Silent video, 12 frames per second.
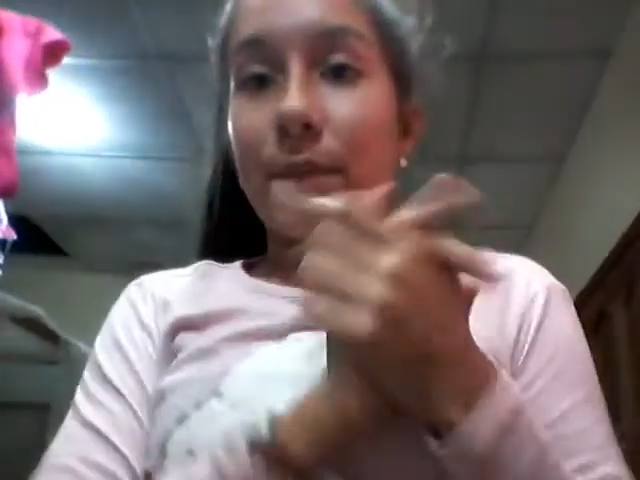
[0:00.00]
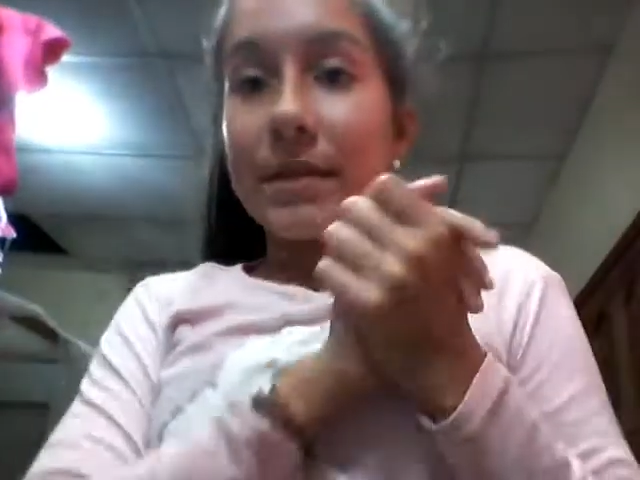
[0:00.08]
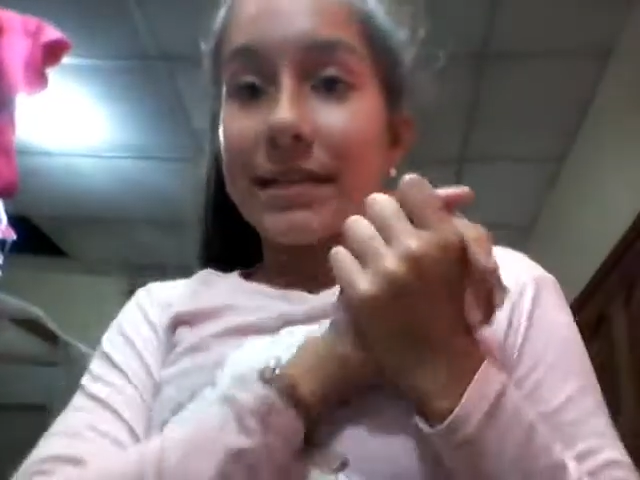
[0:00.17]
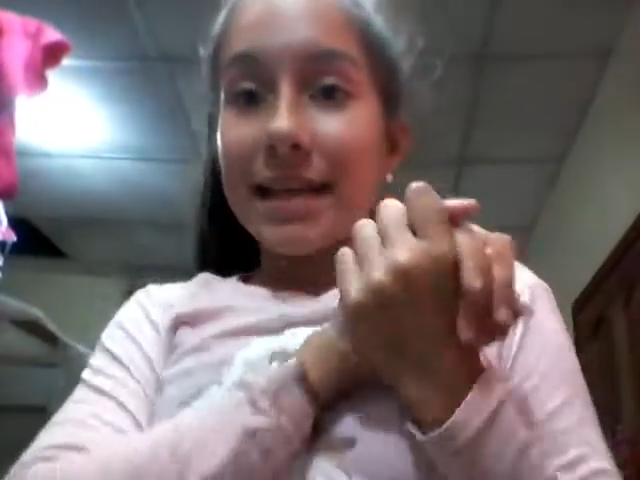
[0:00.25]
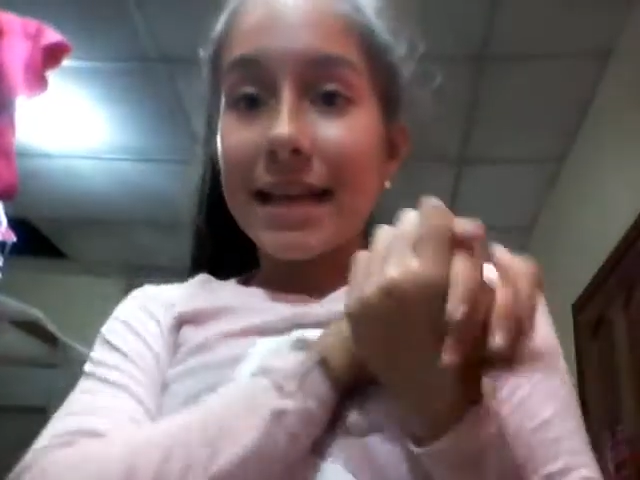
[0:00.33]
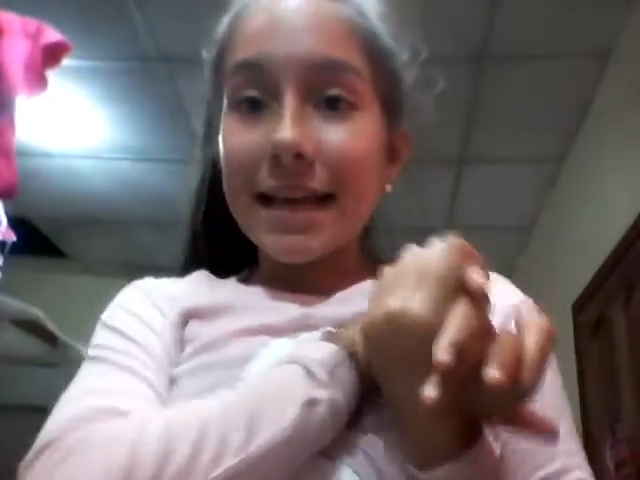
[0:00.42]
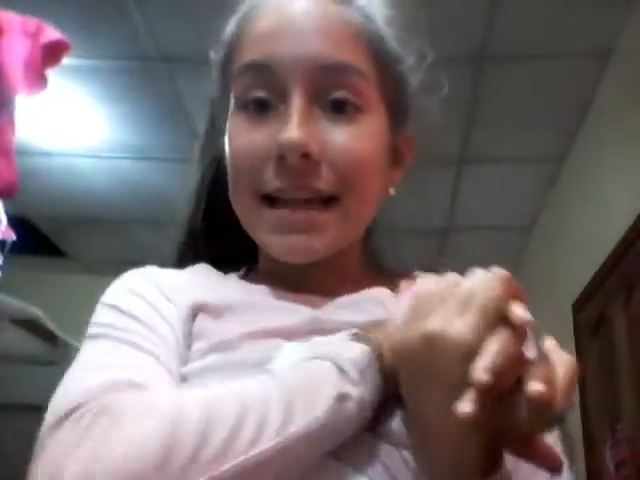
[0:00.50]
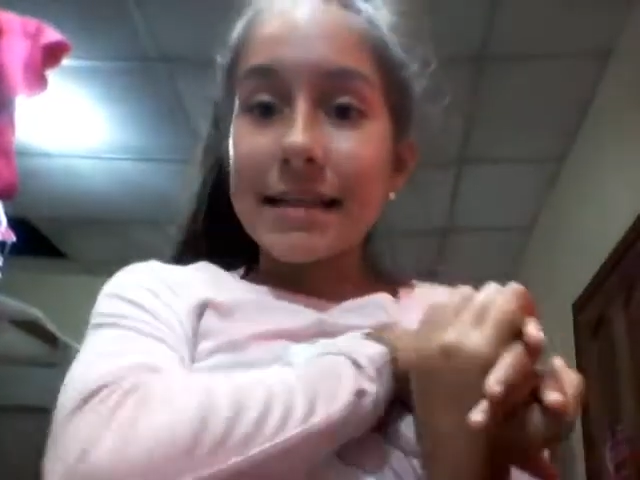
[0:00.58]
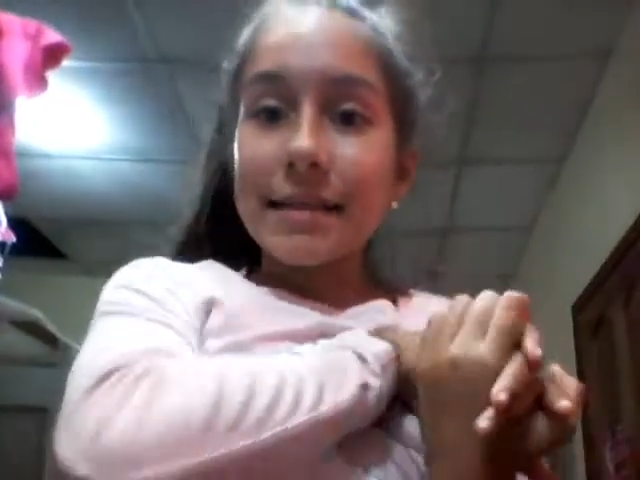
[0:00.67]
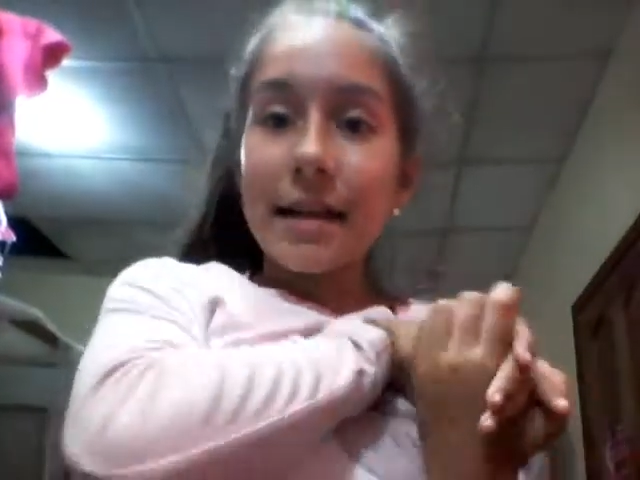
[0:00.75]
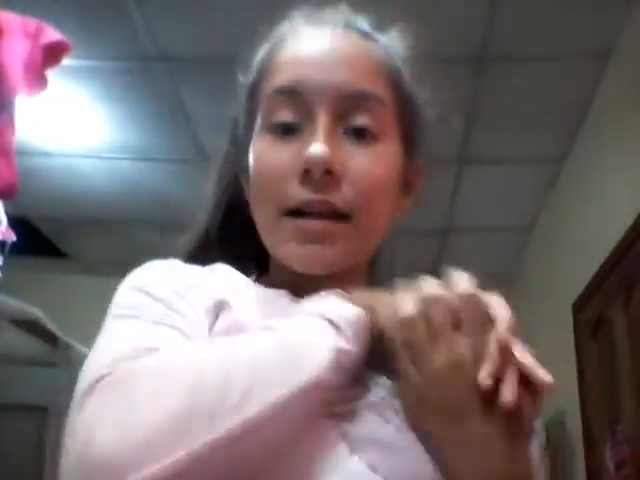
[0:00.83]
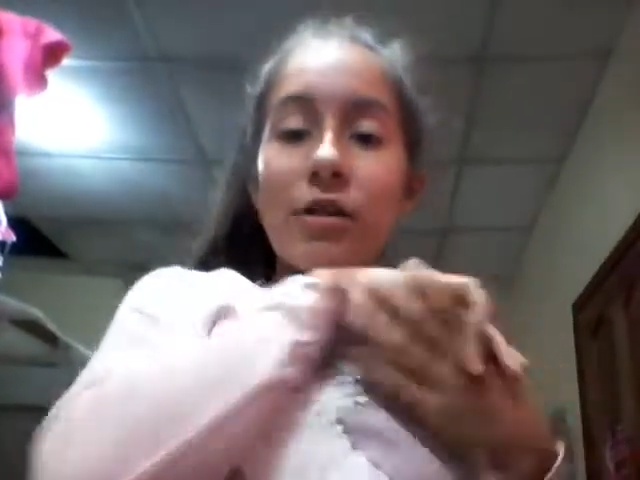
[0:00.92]
pues tienen que
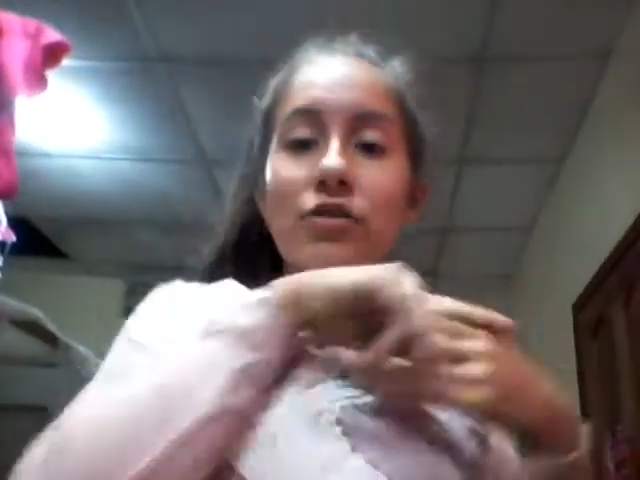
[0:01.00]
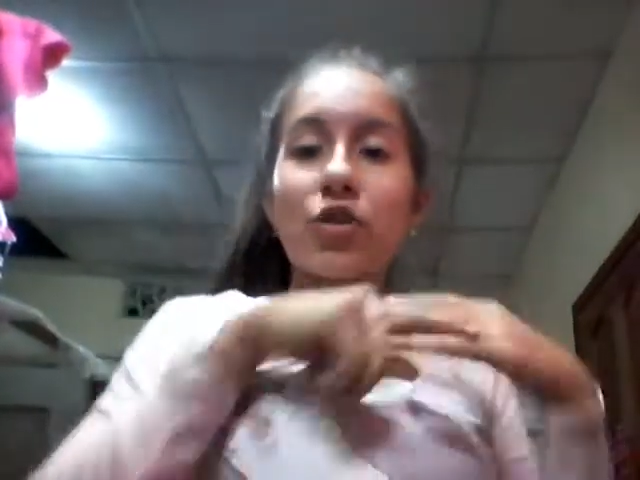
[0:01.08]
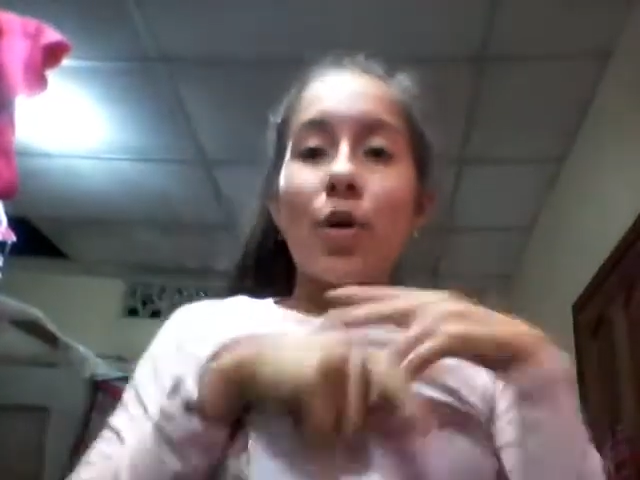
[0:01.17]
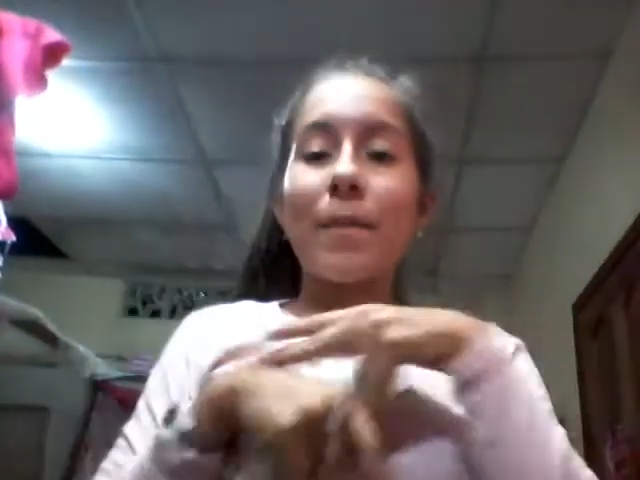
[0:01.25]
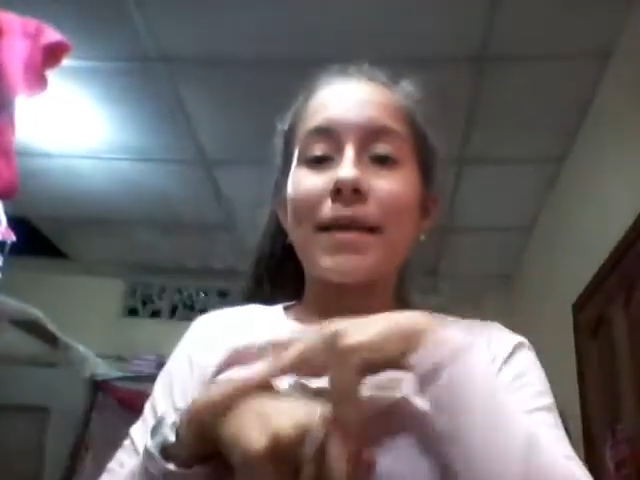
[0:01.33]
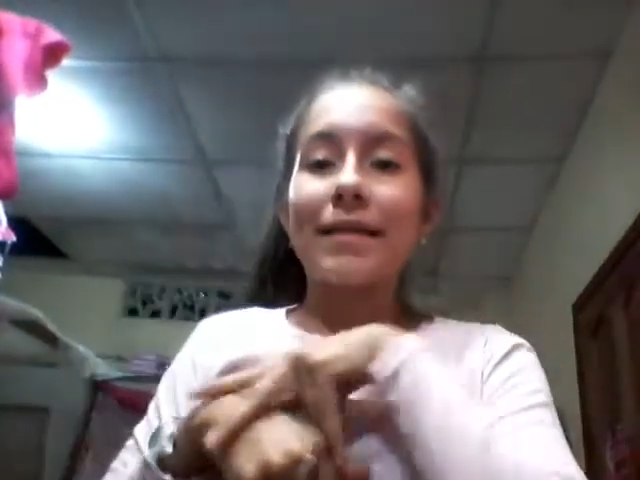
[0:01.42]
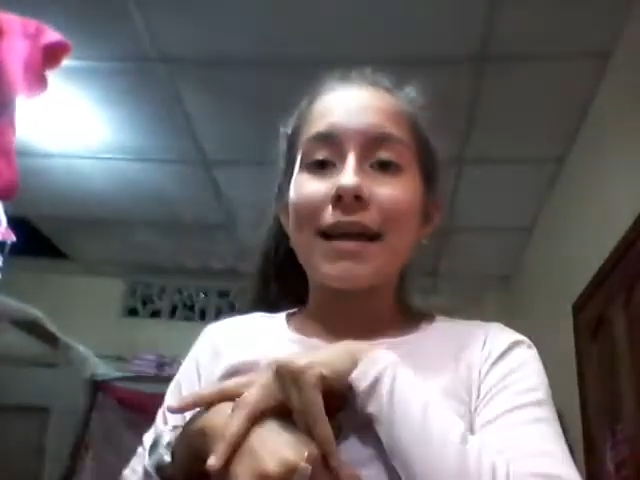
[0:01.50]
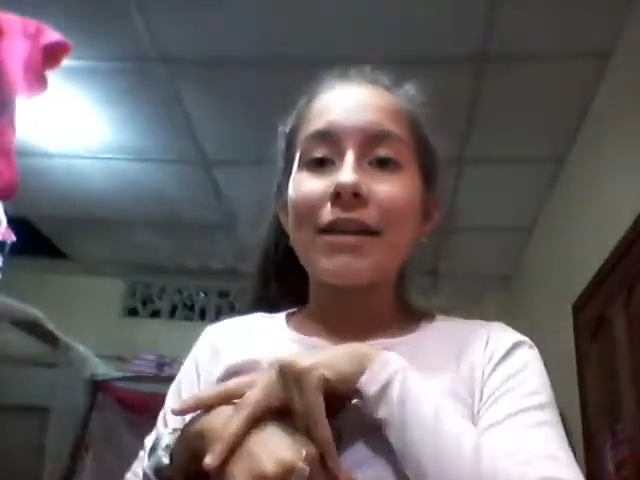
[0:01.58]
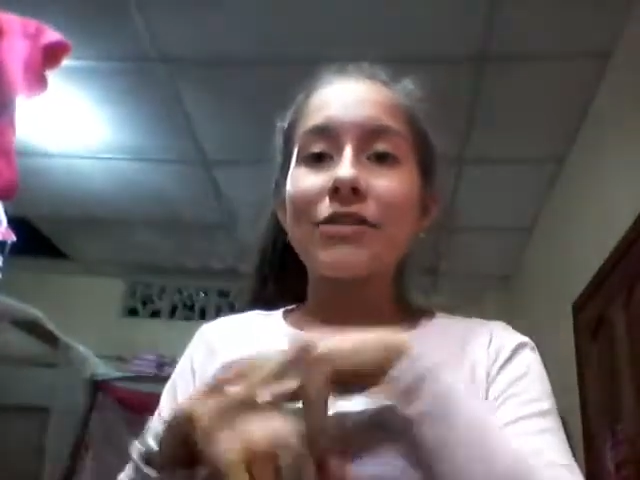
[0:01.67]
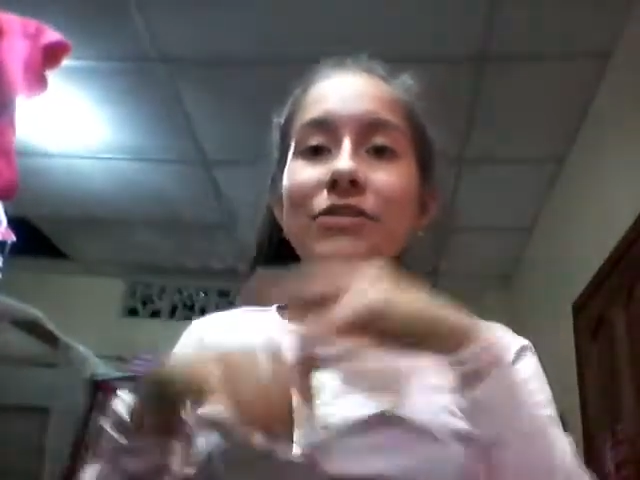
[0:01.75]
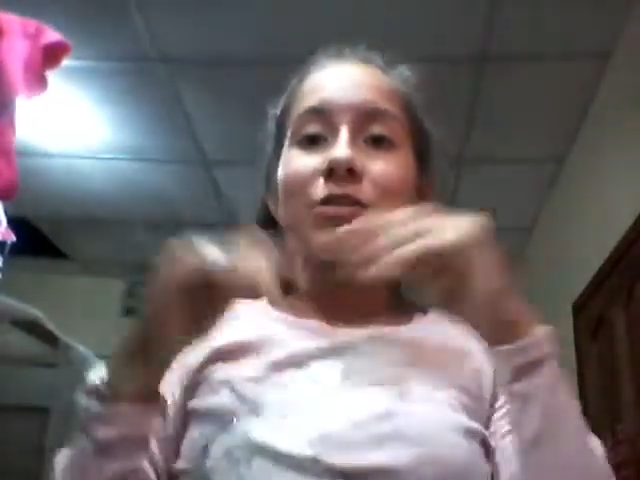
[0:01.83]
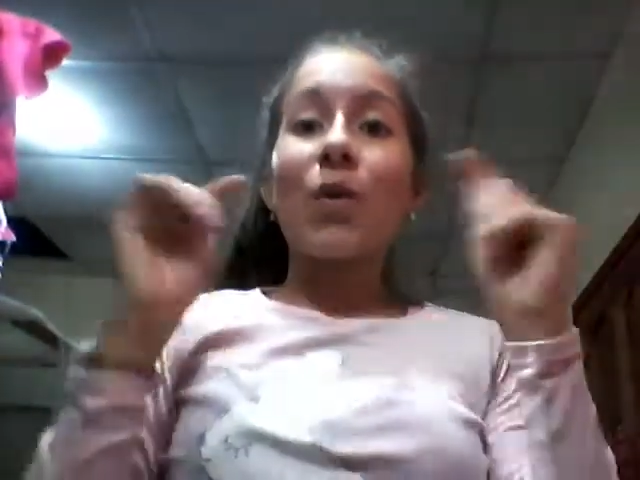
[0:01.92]
decir en los comentarios